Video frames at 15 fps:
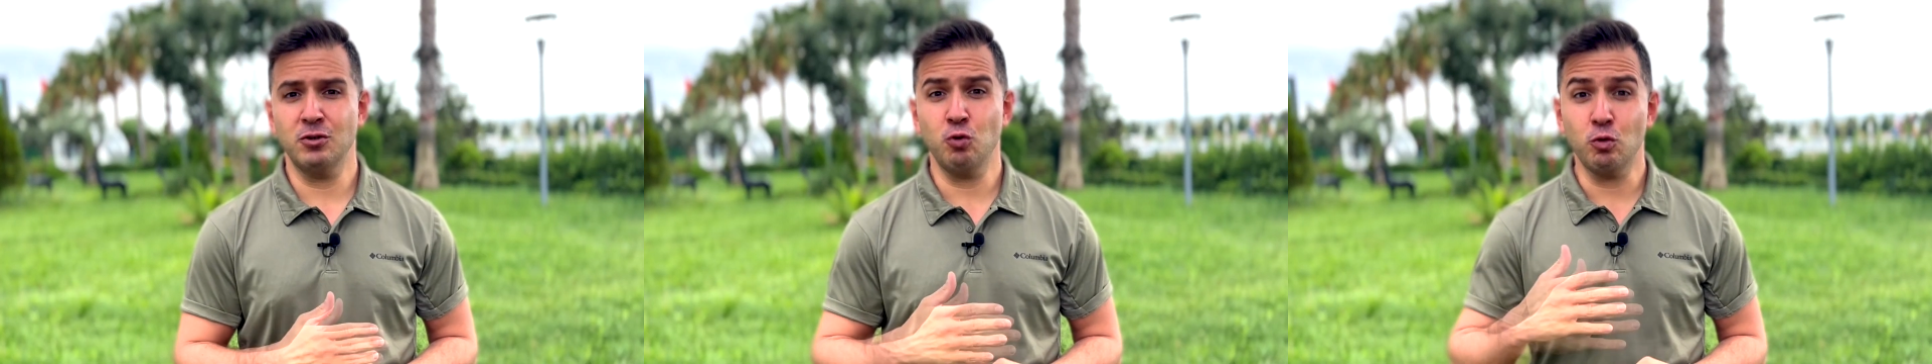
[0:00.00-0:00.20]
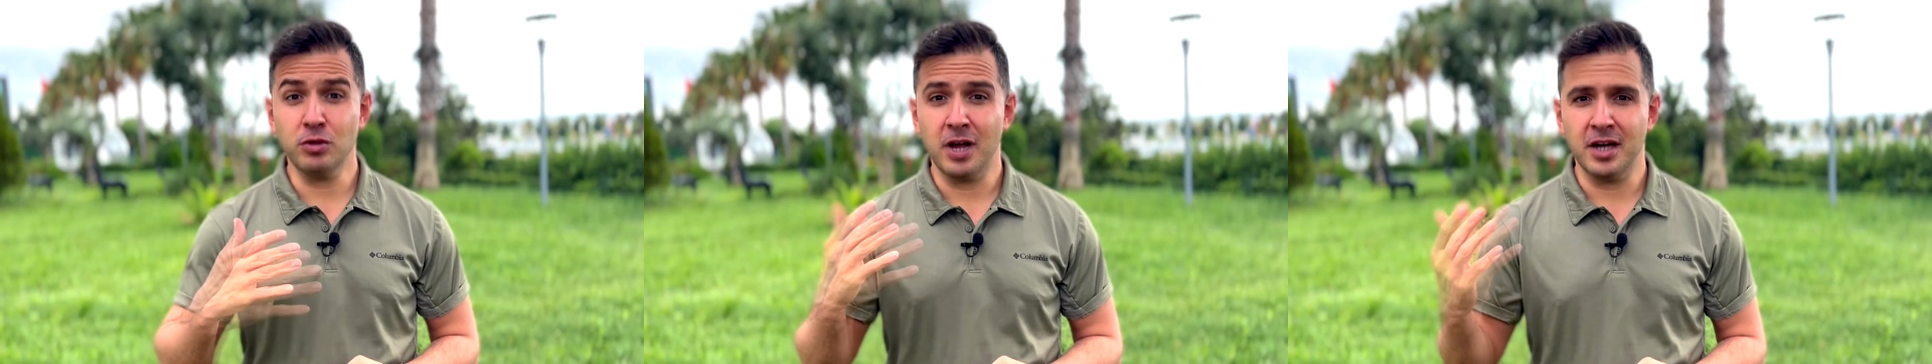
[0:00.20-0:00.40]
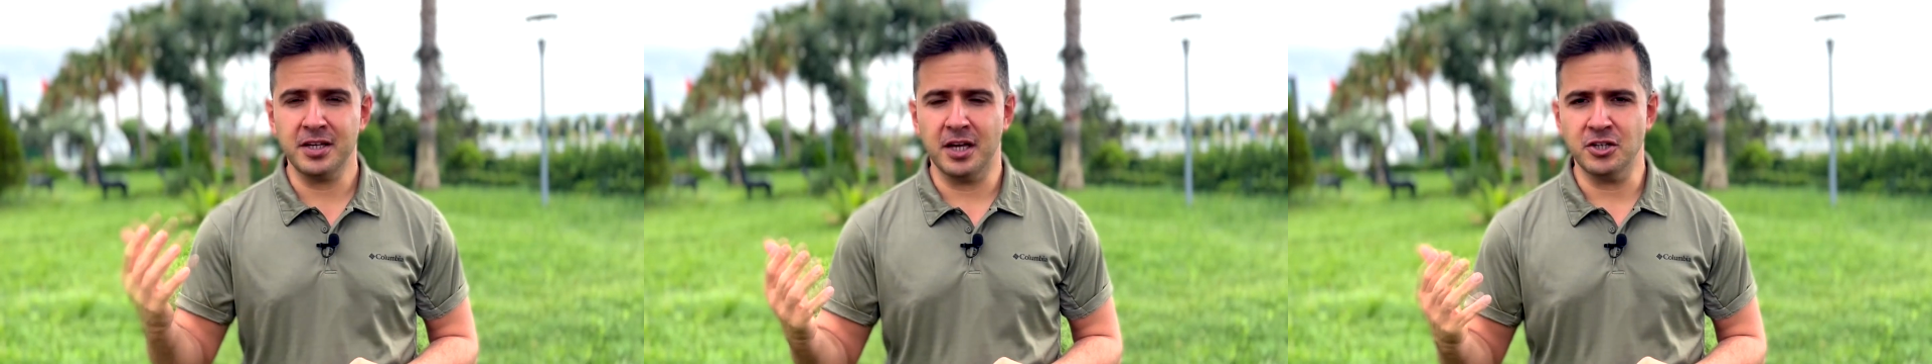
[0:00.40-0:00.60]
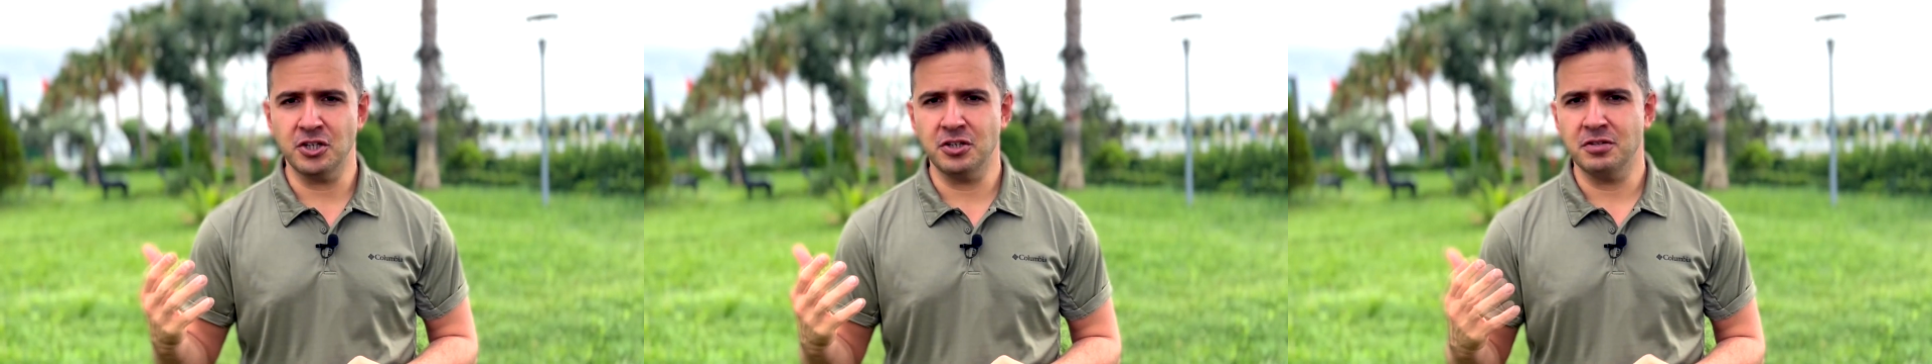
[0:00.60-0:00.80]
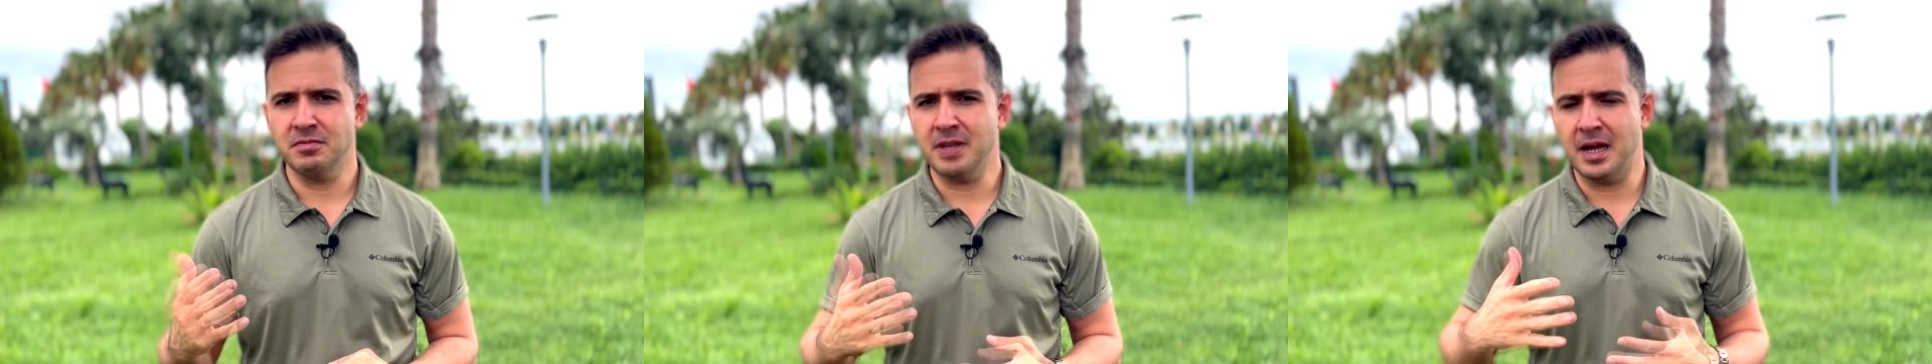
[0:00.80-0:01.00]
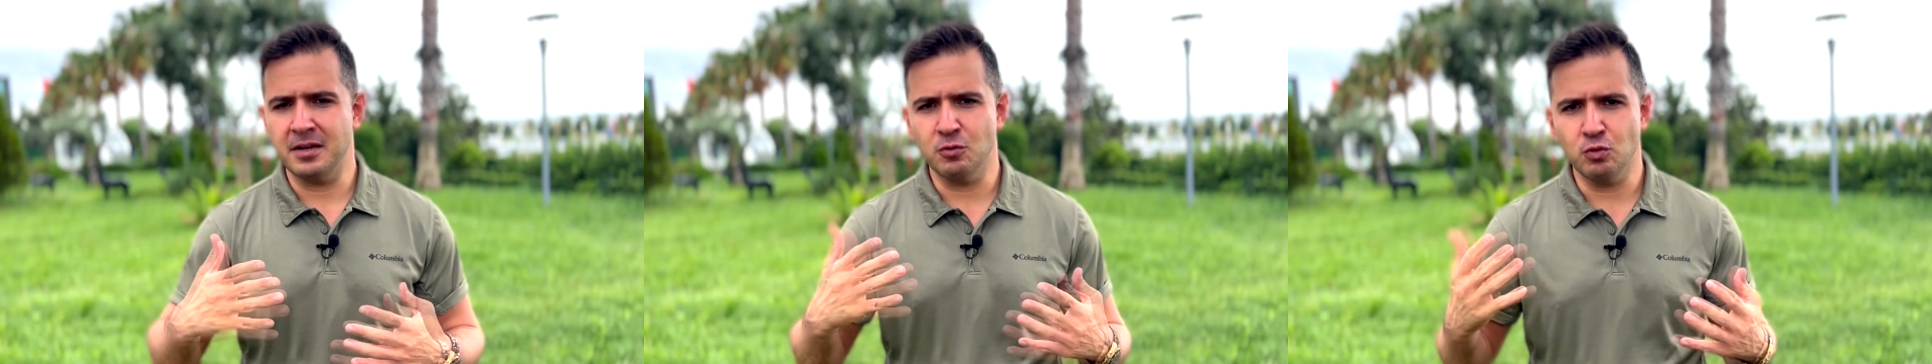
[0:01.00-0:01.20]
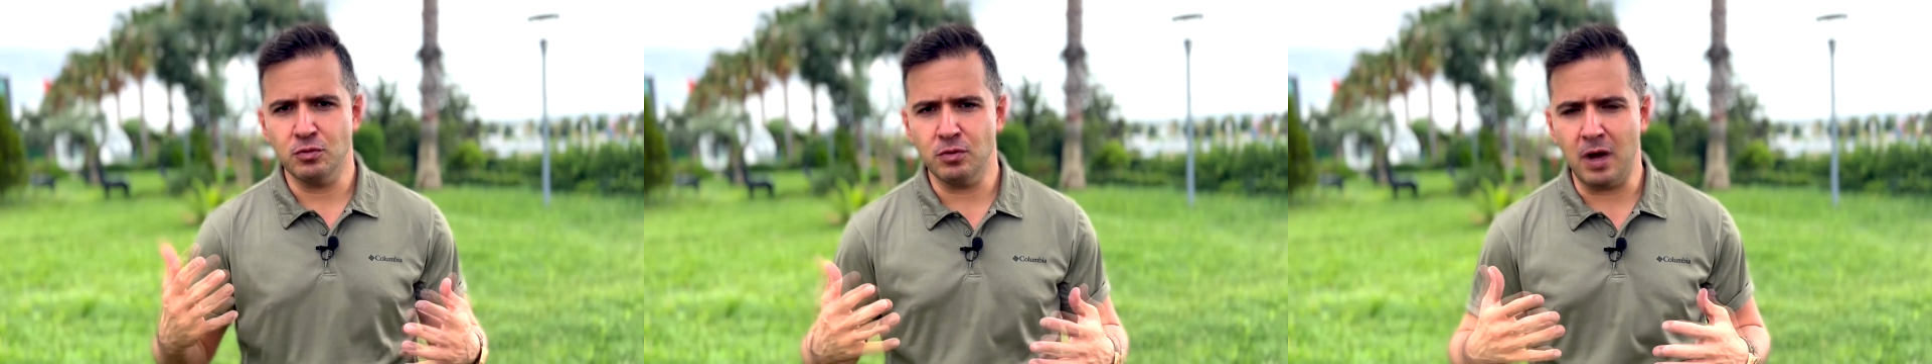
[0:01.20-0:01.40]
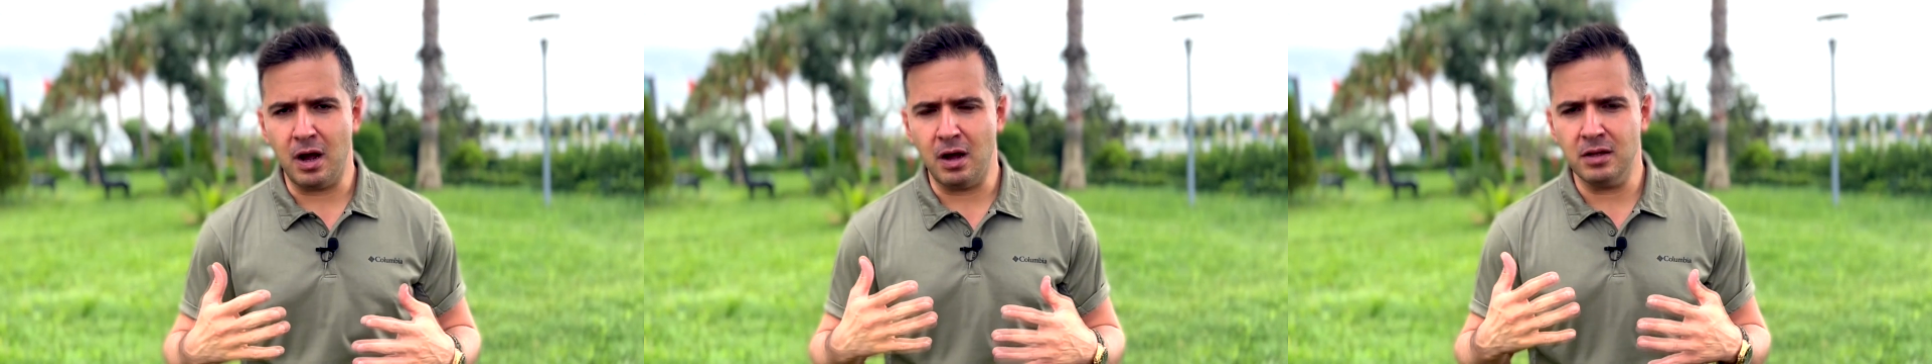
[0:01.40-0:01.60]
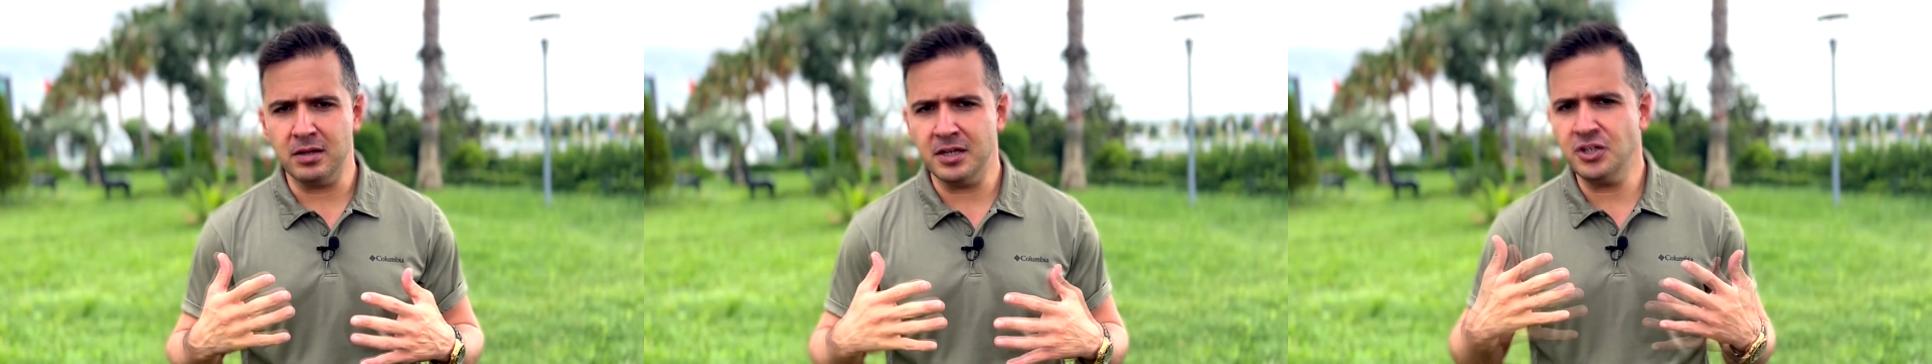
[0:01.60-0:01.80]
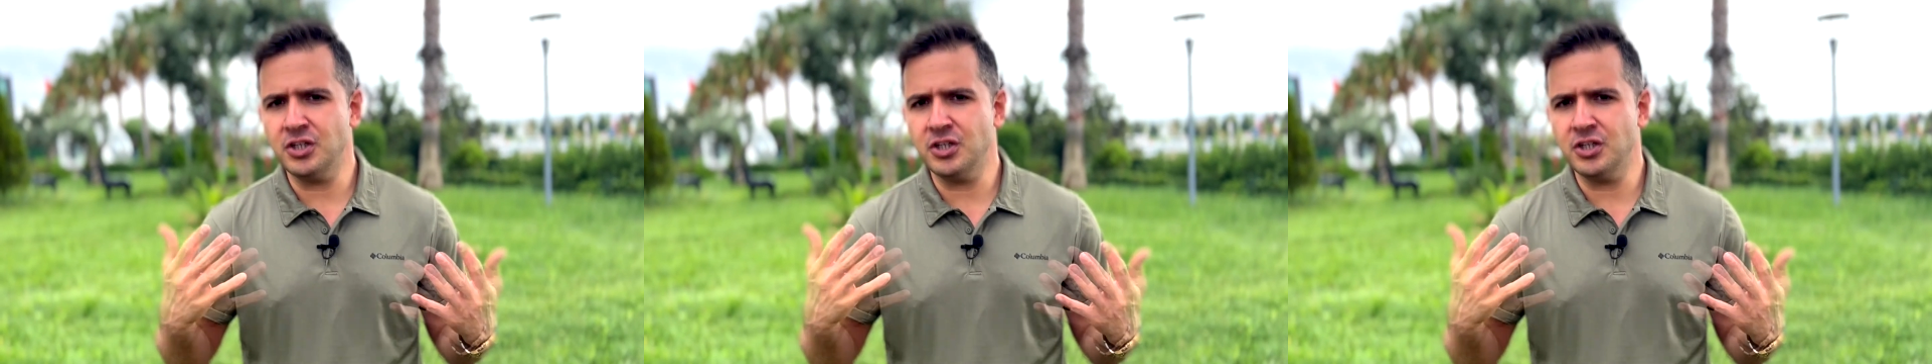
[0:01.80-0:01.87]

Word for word: Çok daha geç. Yani Allah